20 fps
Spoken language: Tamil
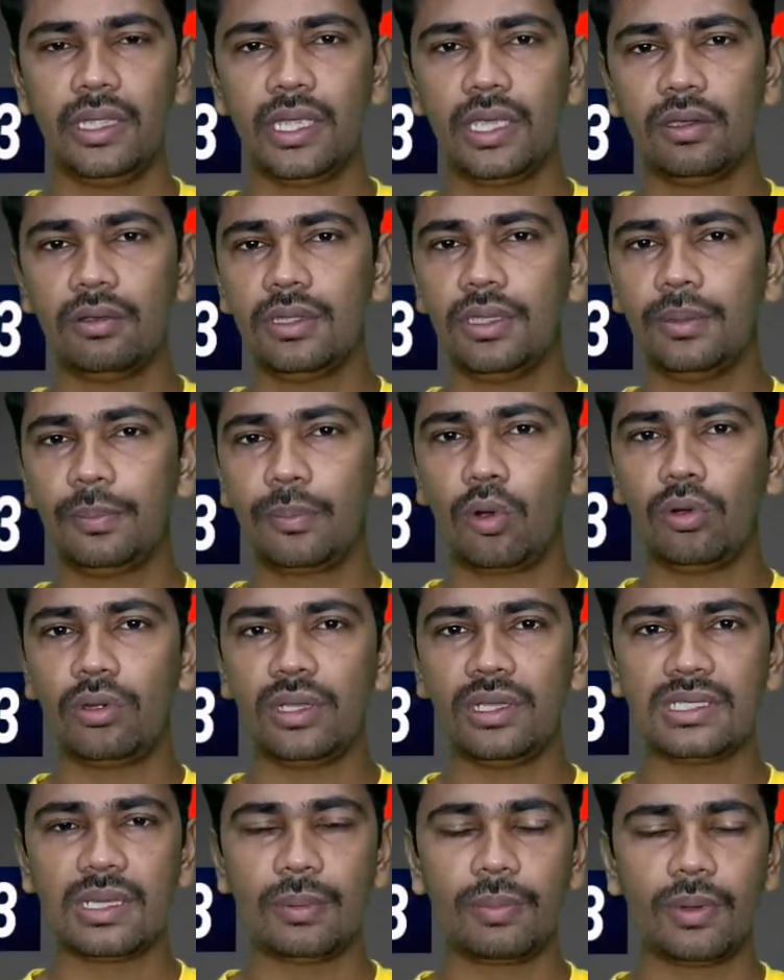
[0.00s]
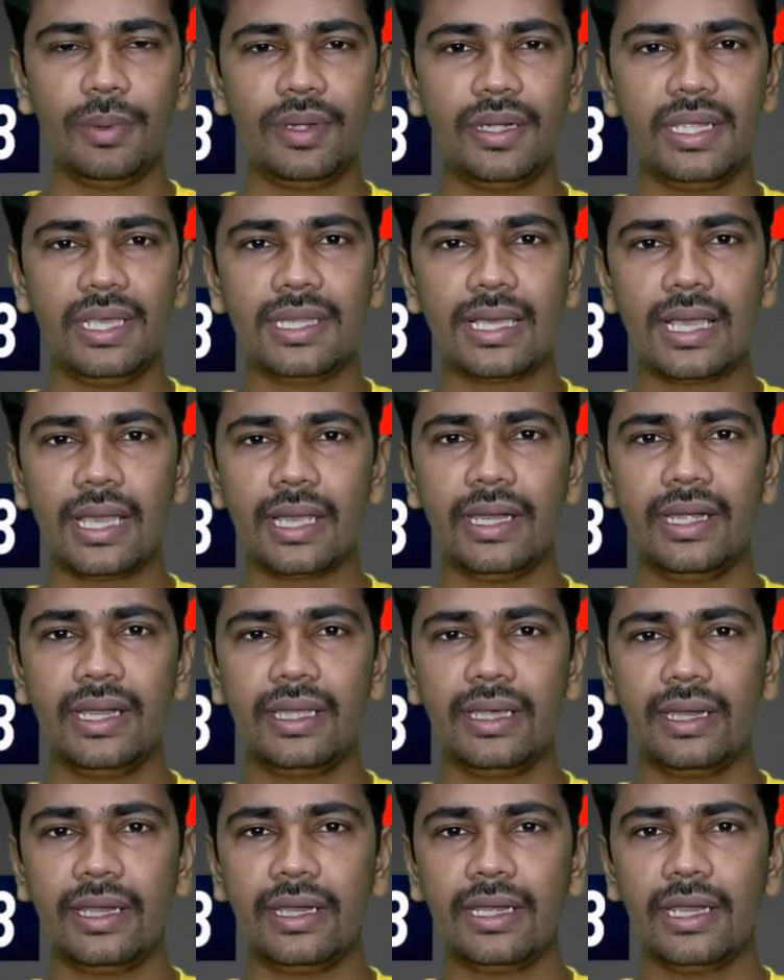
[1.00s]
நீங்கள் வந்து ப்ரோட்டீன் சப்ளிமெண்ட் எதுக்காக
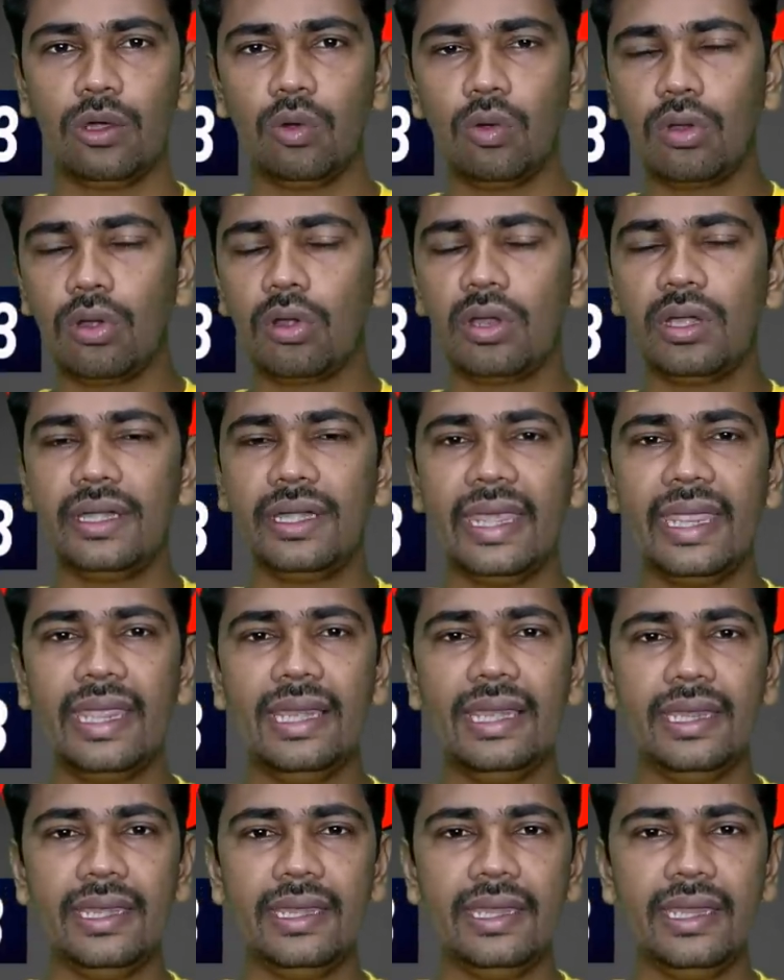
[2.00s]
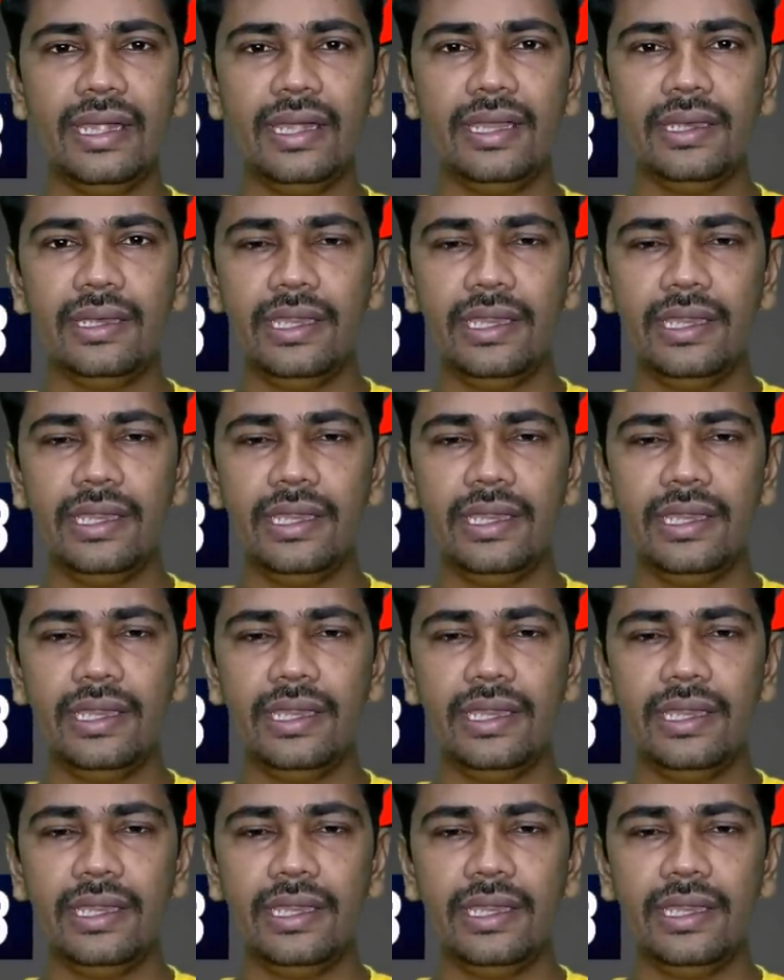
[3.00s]
எடுக்கிறீங்கன்னா உங்களோட டெய்லி நீட்